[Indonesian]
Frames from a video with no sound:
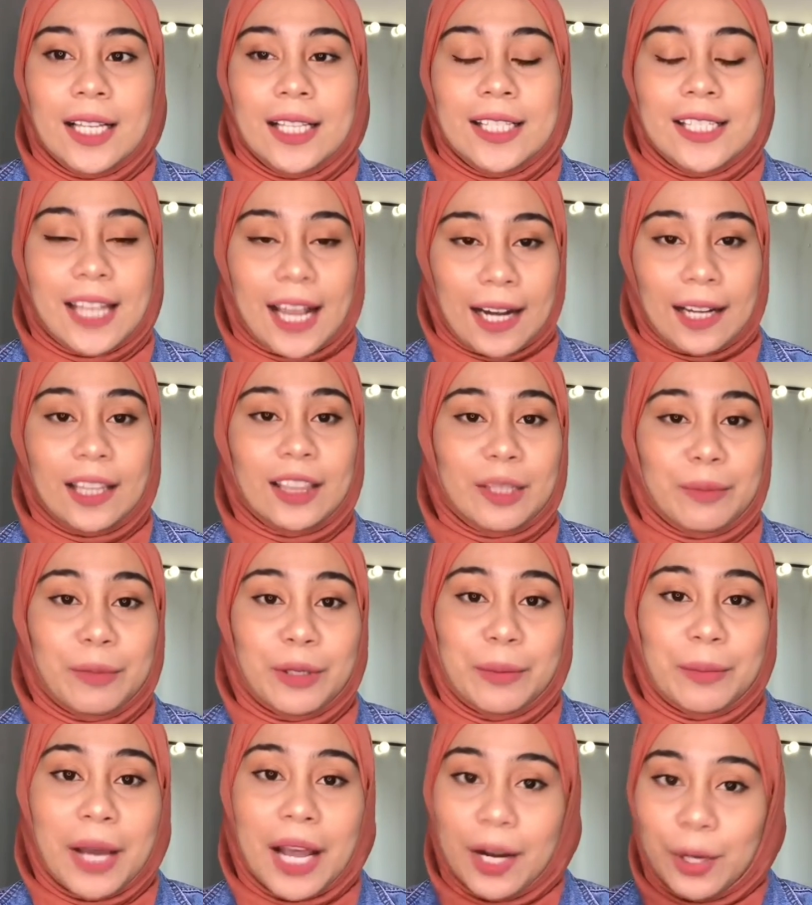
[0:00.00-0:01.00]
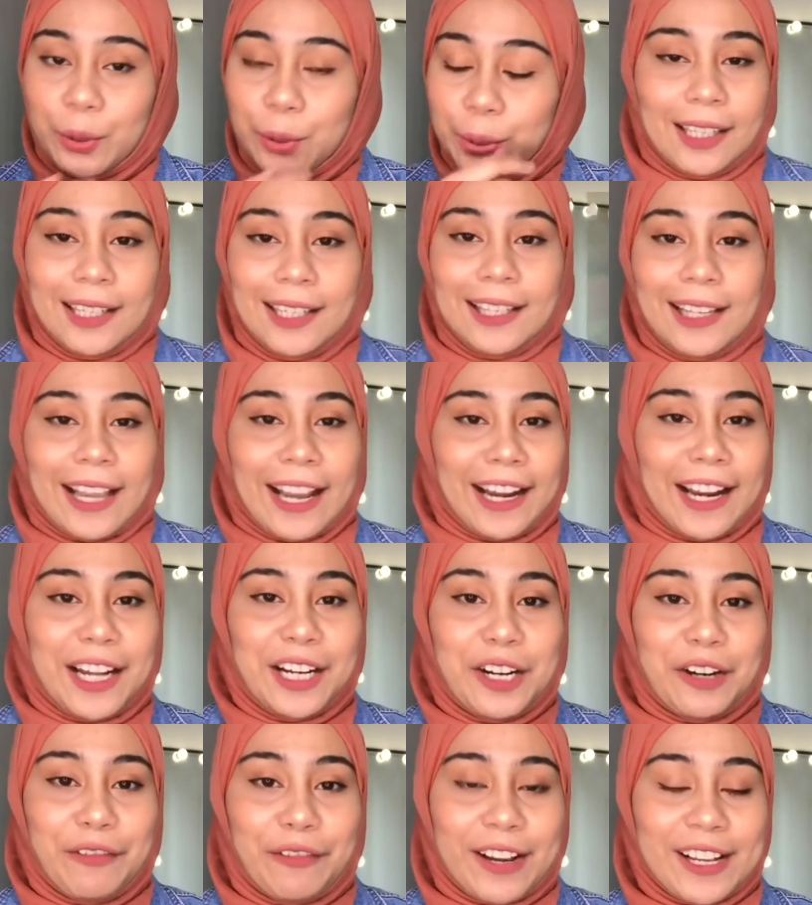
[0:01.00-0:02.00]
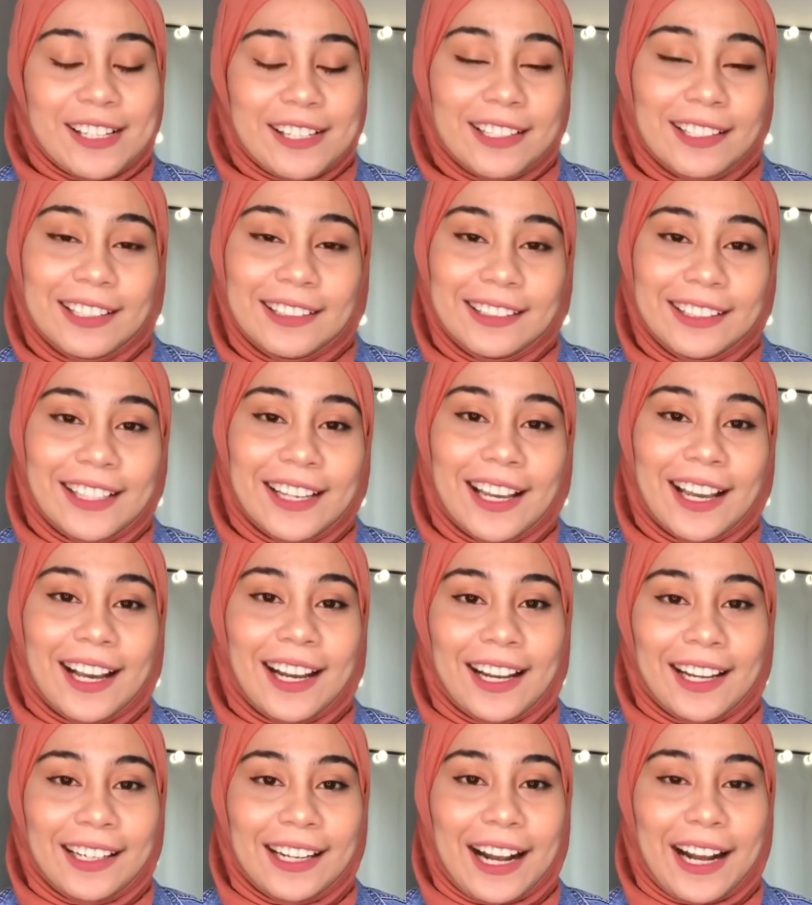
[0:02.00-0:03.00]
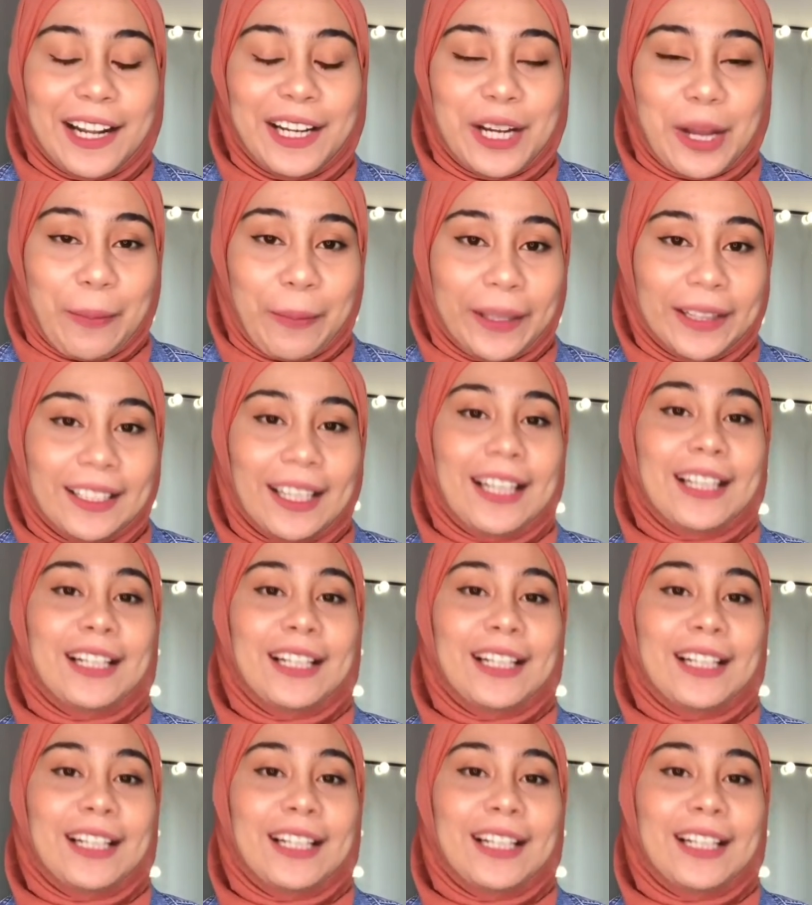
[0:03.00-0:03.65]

cari temen baru Another facility yang akan kalian dapatkan